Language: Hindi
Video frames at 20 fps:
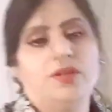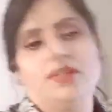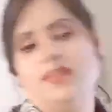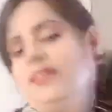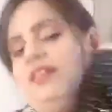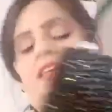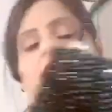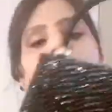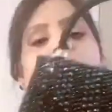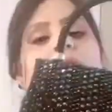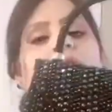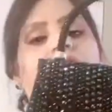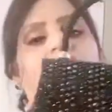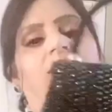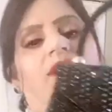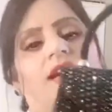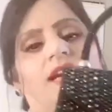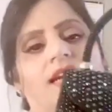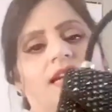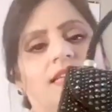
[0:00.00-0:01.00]
ये मेरी
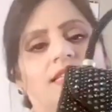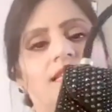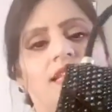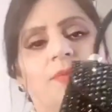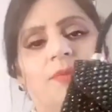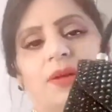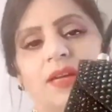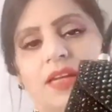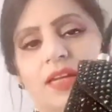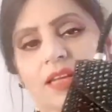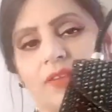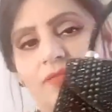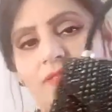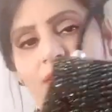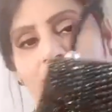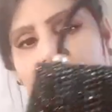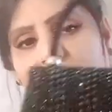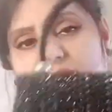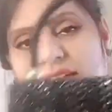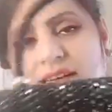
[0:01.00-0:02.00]
फ्रेंड ने जेबा ने गिफ्ट
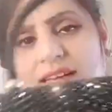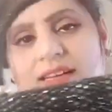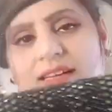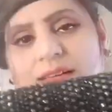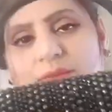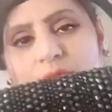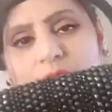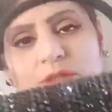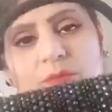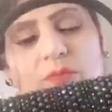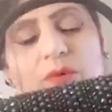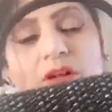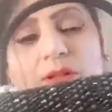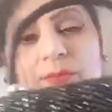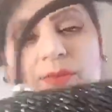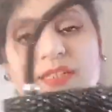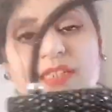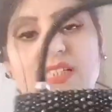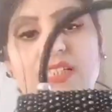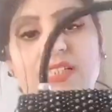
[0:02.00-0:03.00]
करा था ये मुझे बहुत
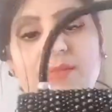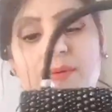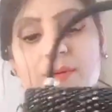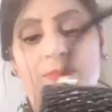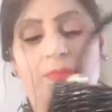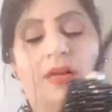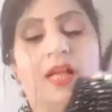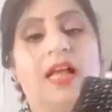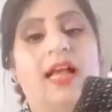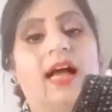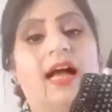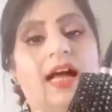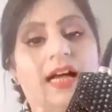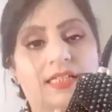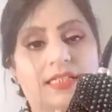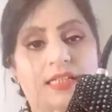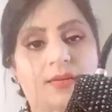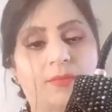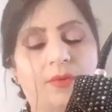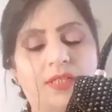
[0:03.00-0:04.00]
पसंद है जब हम
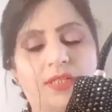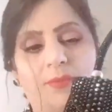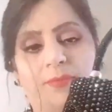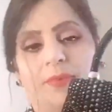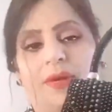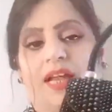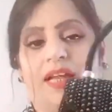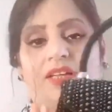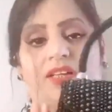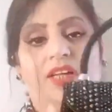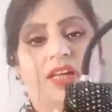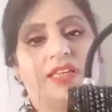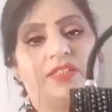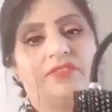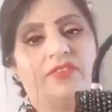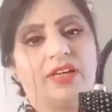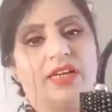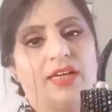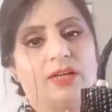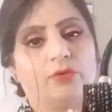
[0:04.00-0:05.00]
अक्सर मैं जब ब्लैक ड्रेस
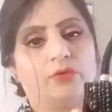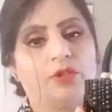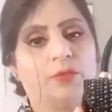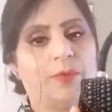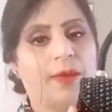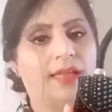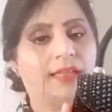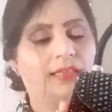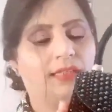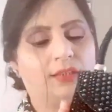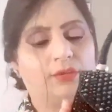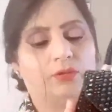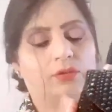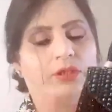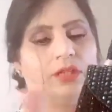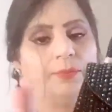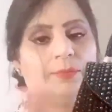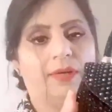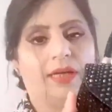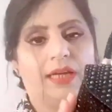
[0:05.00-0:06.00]
वगैरह कुछ पहनती हूँ
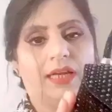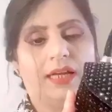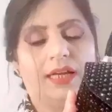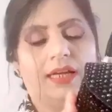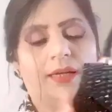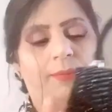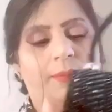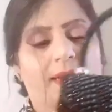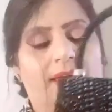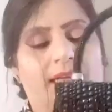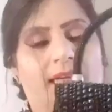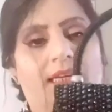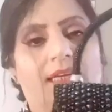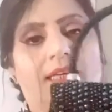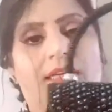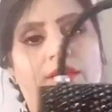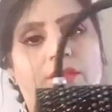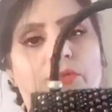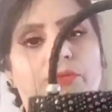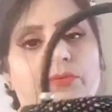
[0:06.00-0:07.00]
तब अला हैंड बैग कैरी
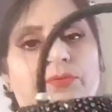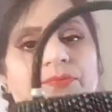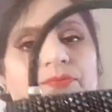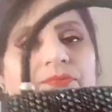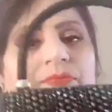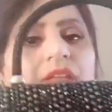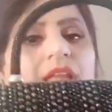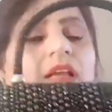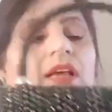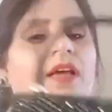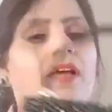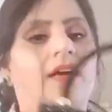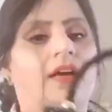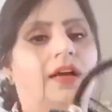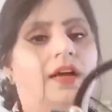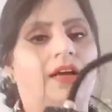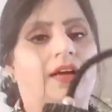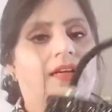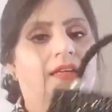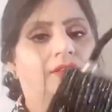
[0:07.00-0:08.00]
करती हूँ
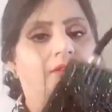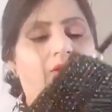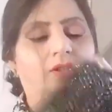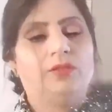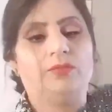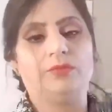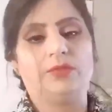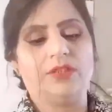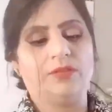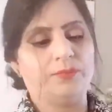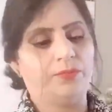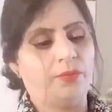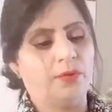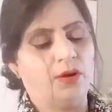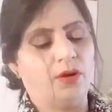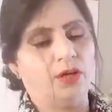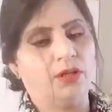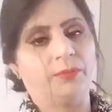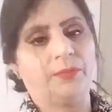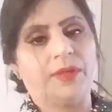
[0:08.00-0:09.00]
तो ये मुझे
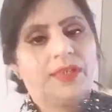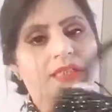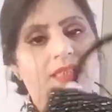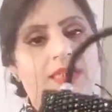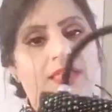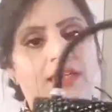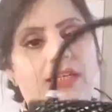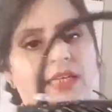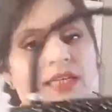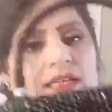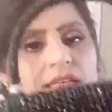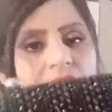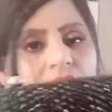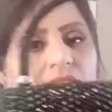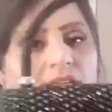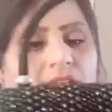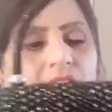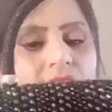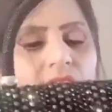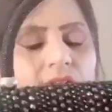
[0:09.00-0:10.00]
बहुत पसंद है
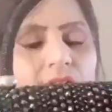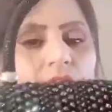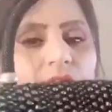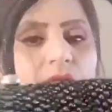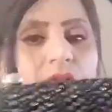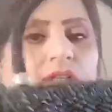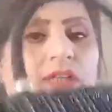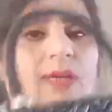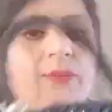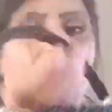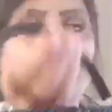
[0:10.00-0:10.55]
और ये आप देख